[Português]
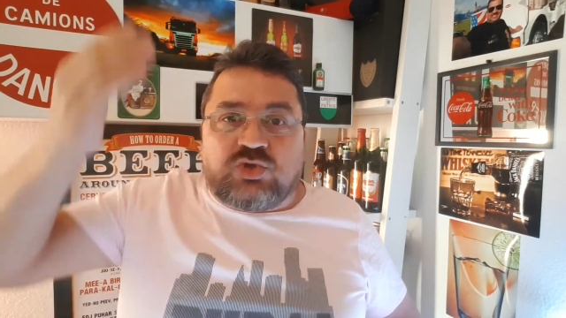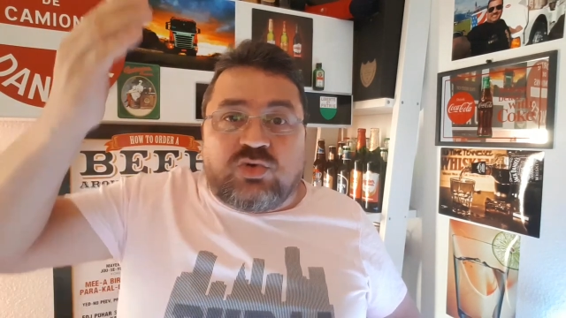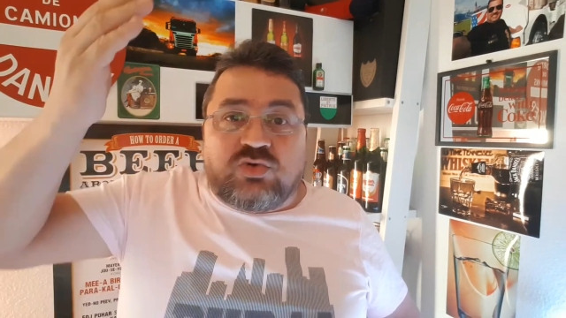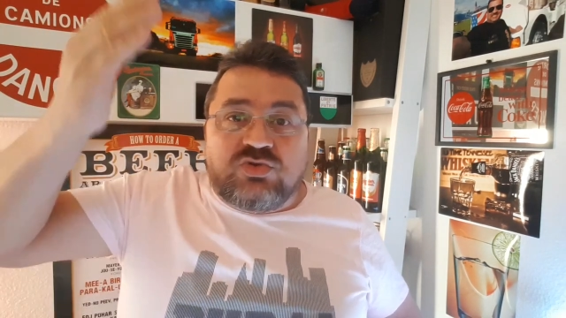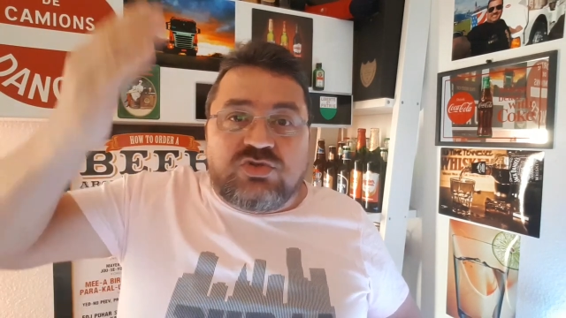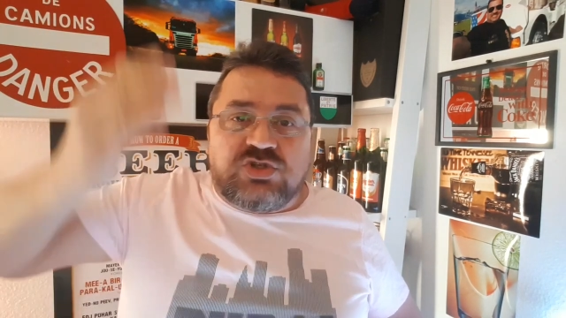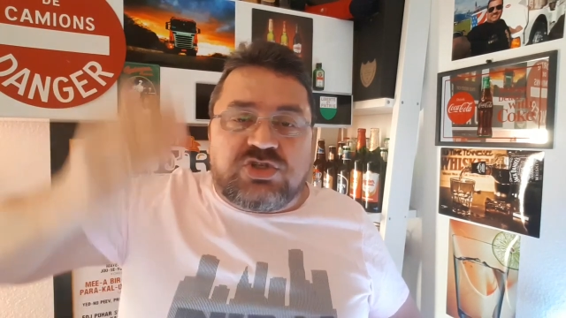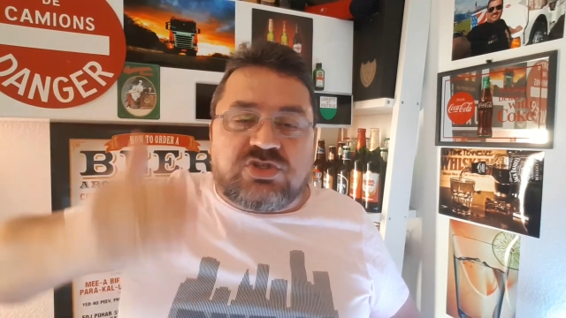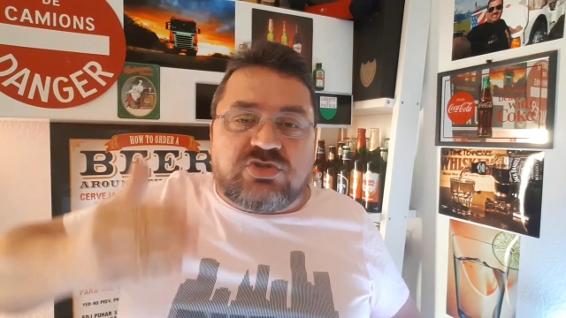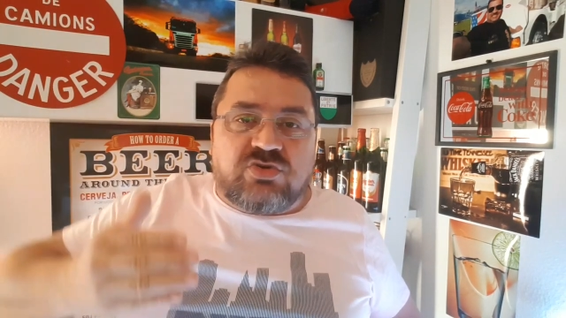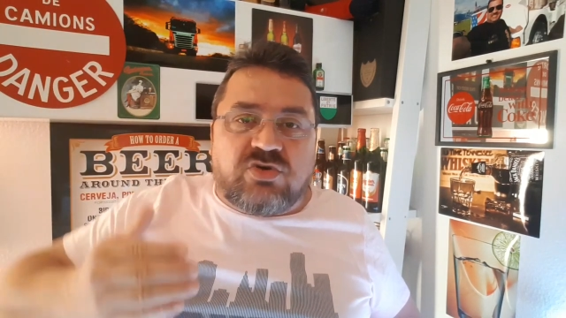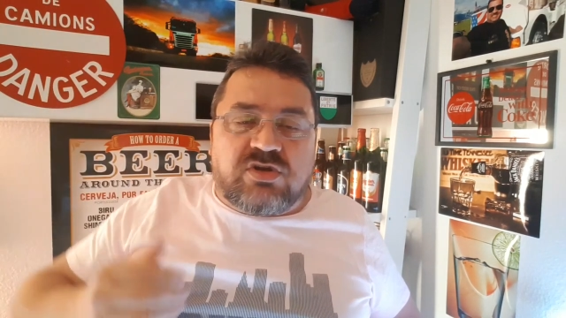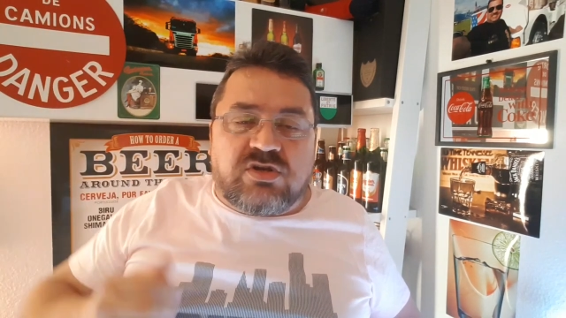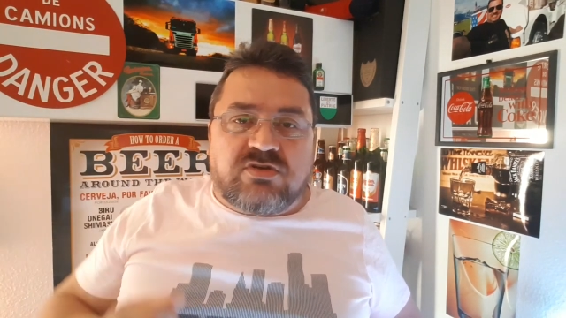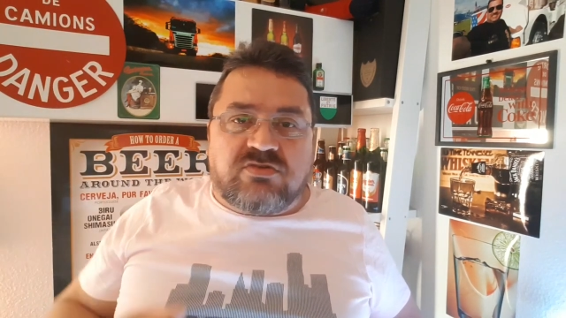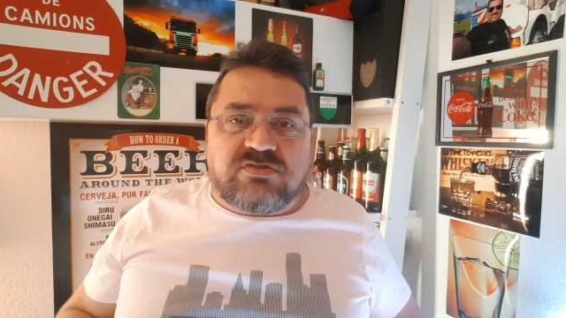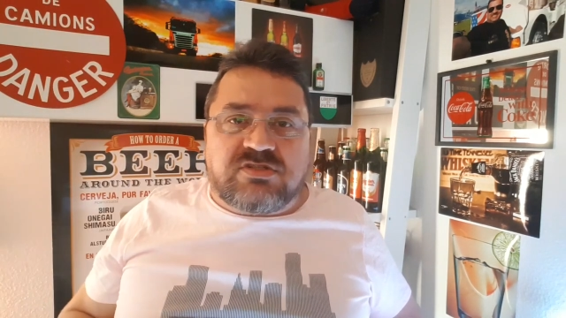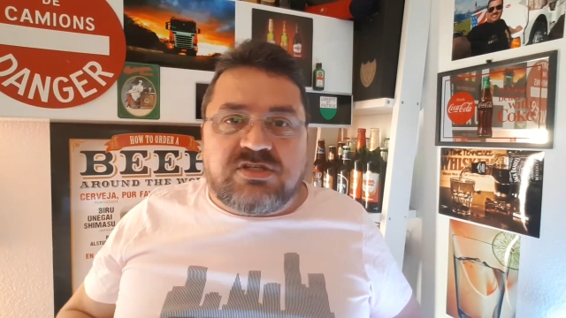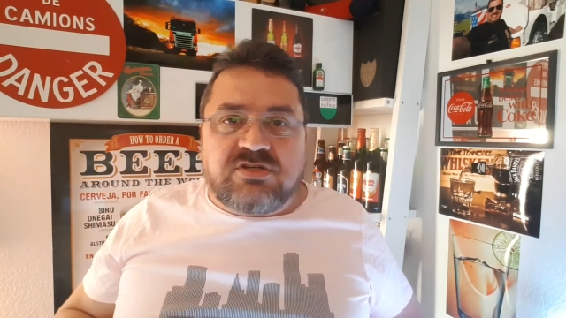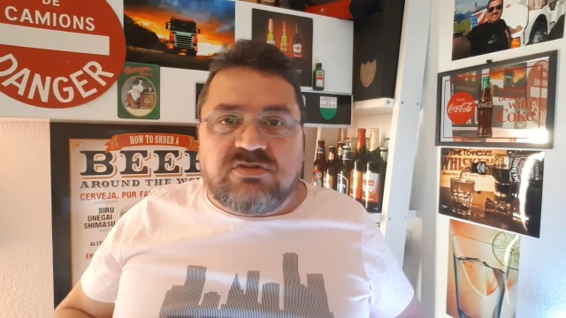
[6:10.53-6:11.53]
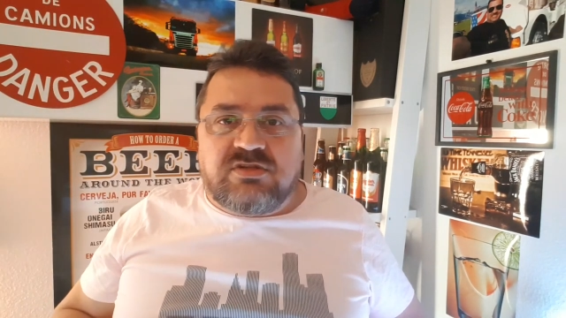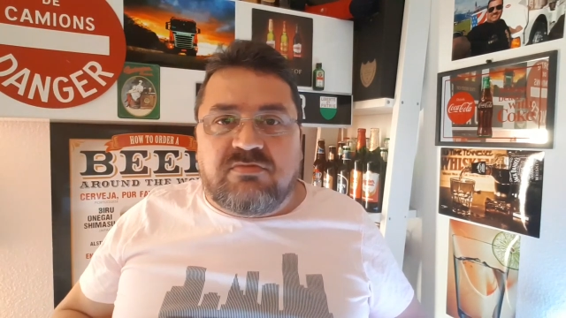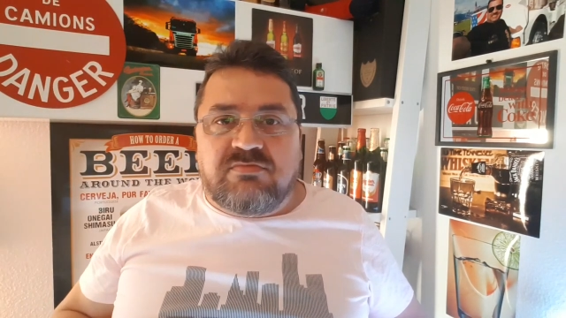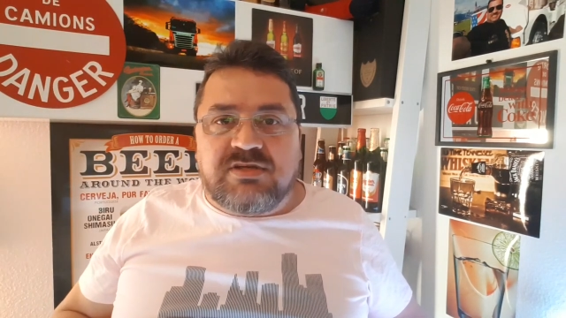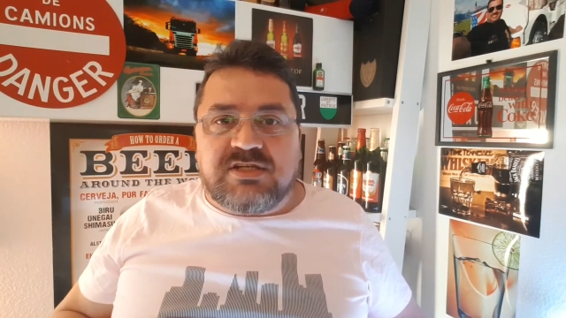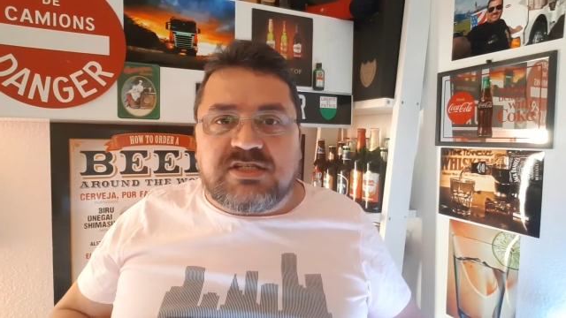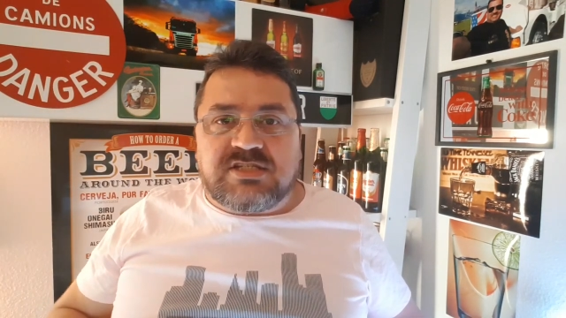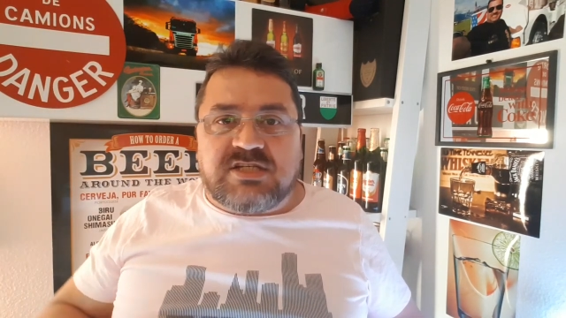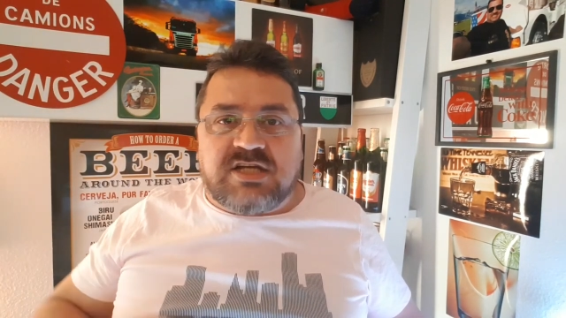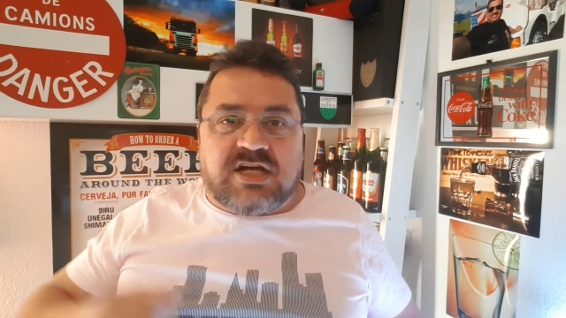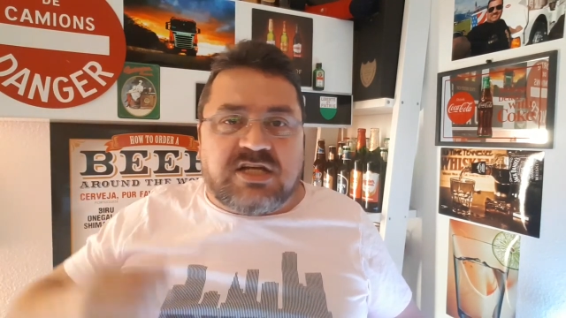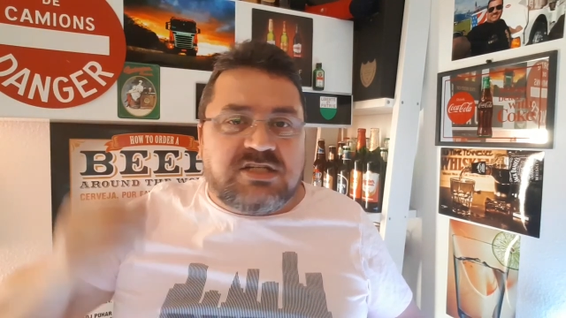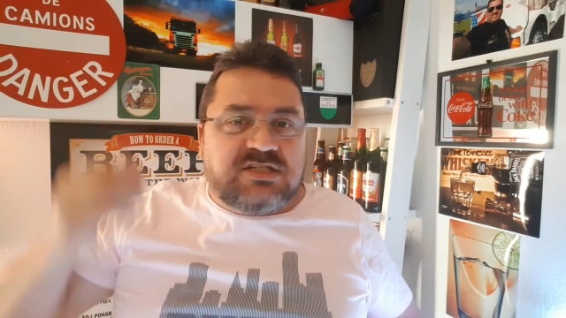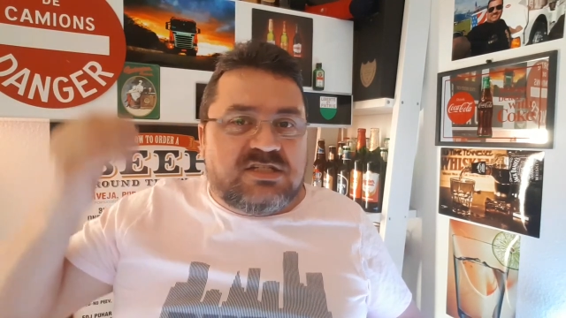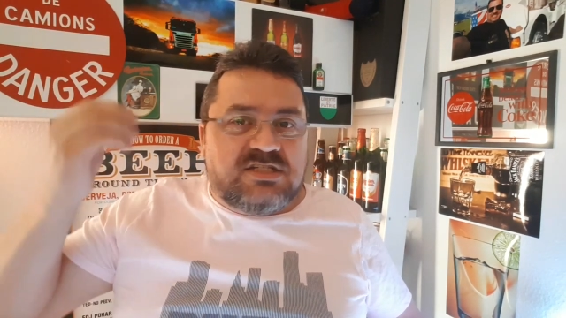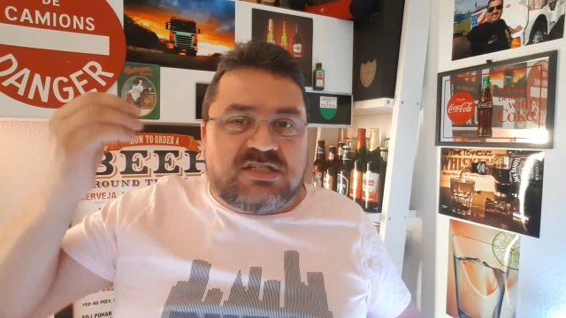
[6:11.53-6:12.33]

todo o histórico seu de mensagem,